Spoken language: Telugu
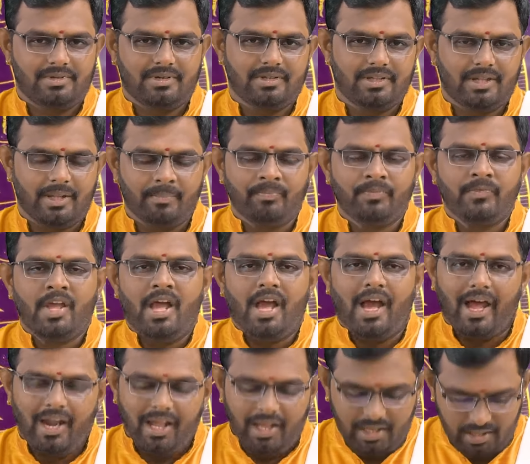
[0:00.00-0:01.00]
ఉంటుంది
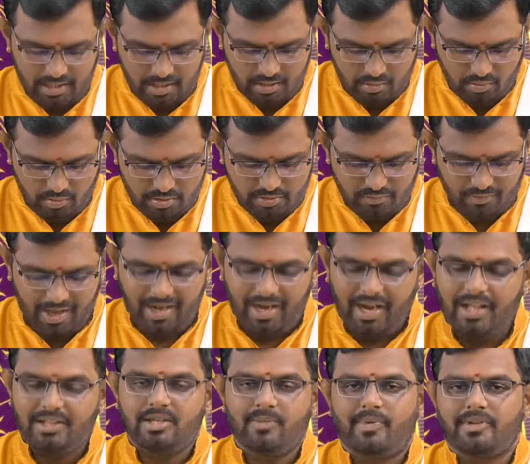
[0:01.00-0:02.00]
అలాగే ఈరోజు
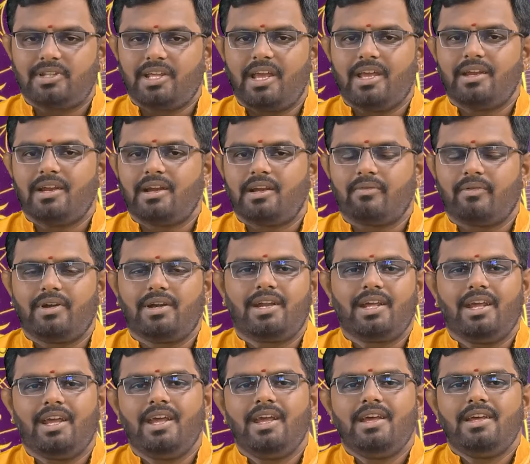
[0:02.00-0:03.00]
వారాధిపతి
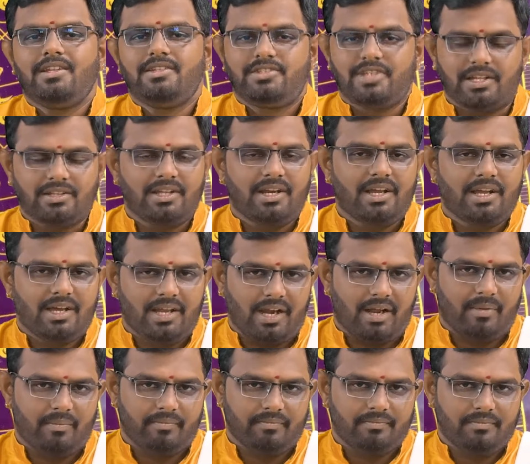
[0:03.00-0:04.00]
అయినటువంటి
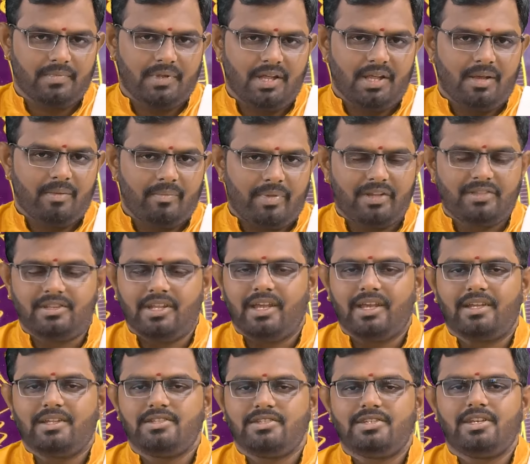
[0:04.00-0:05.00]
చంద్రగ్రహం
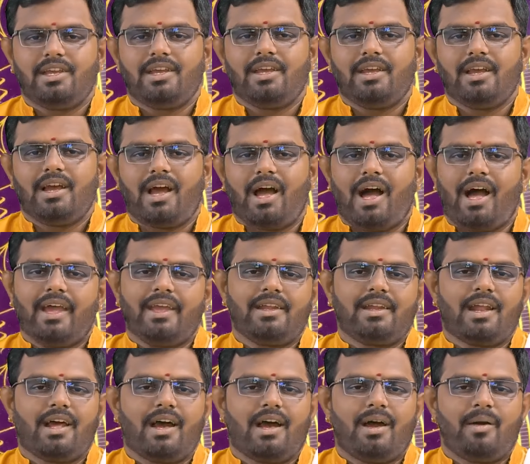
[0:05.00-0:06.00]
ప్రత్యేకించి
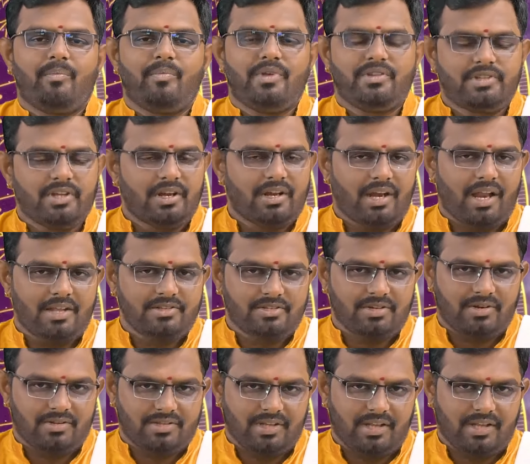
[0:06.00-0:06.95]
ఆయన మిథున రాశిలో